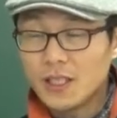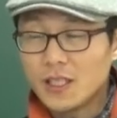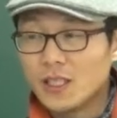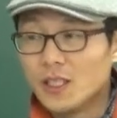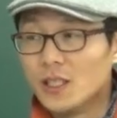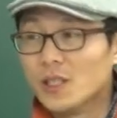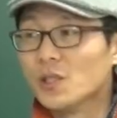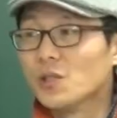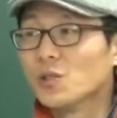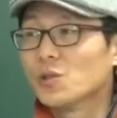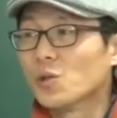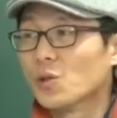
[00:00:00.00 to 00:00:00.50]

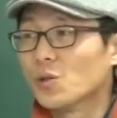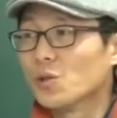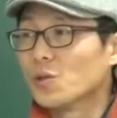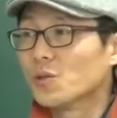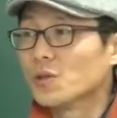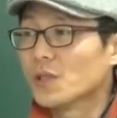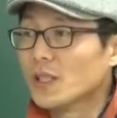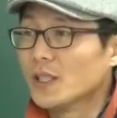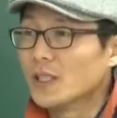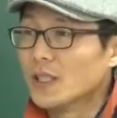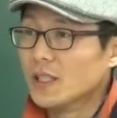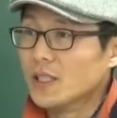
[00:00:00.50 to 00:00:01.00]
이런
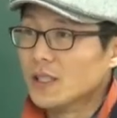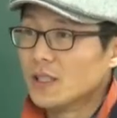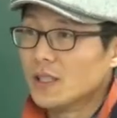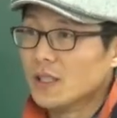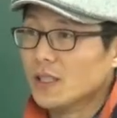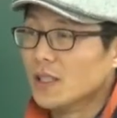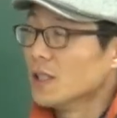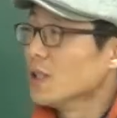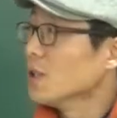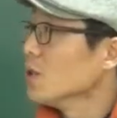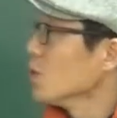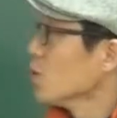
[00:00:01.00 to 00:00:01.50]
조동사들이 있어.
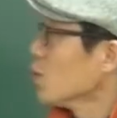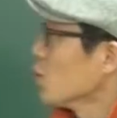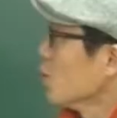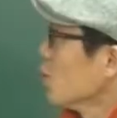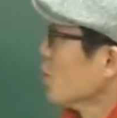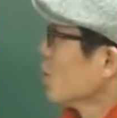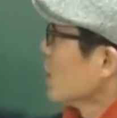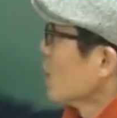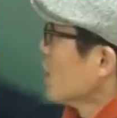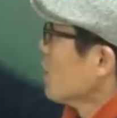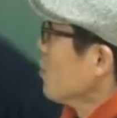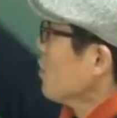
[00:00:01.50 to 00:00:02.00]
이런
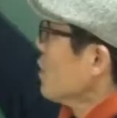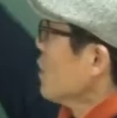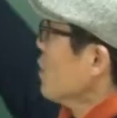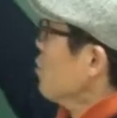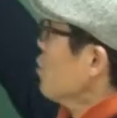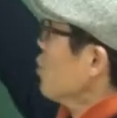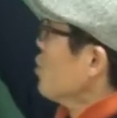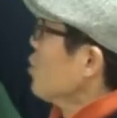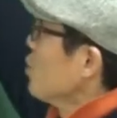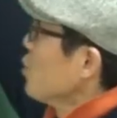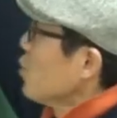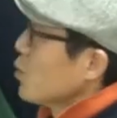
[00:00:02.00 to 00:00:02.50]
조동사를 우리가
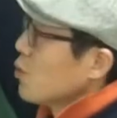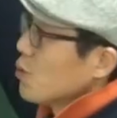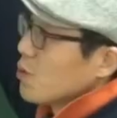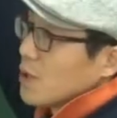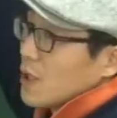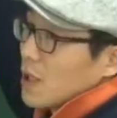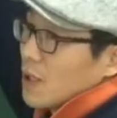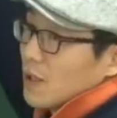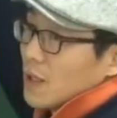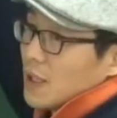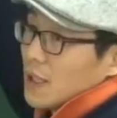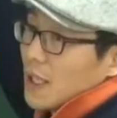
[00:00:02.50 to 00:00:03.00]
무슨
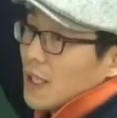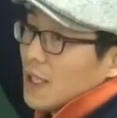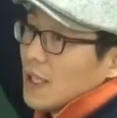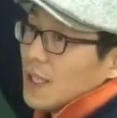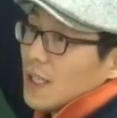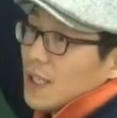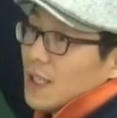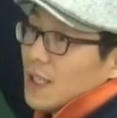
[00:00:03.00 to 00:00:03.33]
조동사라고 한다?